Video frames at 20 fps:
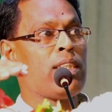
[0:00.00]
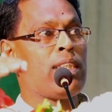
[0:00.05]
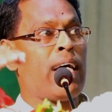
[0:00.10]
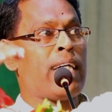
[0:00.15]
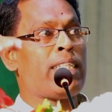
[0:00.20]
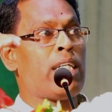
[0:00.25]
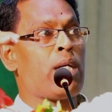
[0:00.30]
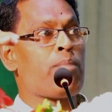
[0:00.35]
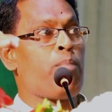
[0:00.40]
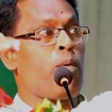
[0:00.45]

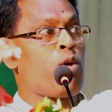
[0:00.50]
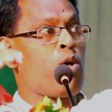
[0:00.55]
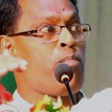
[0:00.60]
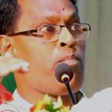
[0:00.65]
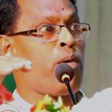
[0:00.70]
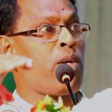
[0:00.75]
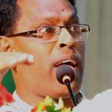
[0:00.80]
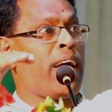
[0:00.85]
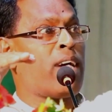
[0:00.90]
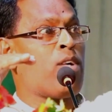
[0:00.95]
তাদের
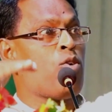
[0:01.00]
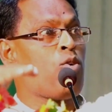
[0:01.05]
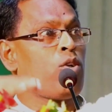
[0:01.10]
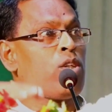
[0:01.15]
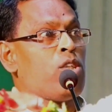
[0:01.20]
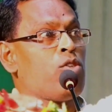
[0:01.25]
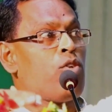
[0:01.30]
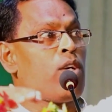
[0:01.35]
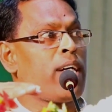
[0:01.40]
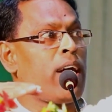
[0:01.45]
পরম্পরা এখনো
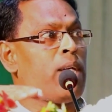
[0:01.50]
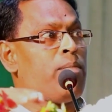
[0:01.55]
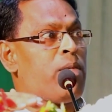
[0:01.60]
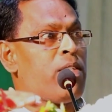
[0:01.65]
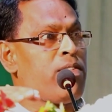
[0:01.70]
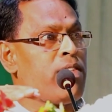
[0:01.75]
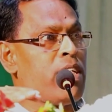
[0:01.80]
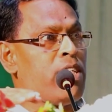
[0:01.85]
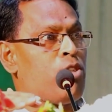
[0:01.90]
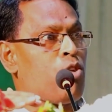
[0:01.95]
কিন্তু এখানে
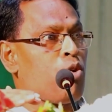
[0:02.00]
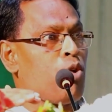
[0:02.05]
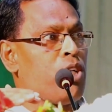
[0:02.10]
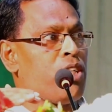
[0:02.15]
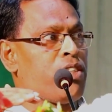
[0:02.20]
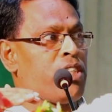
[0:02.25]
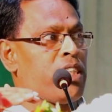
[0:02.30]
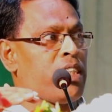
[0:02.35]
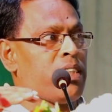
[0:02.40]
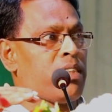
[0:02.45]
বিস্তৃত
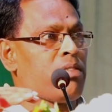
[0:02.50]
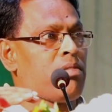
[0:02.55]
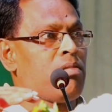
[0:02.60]
রয়েছে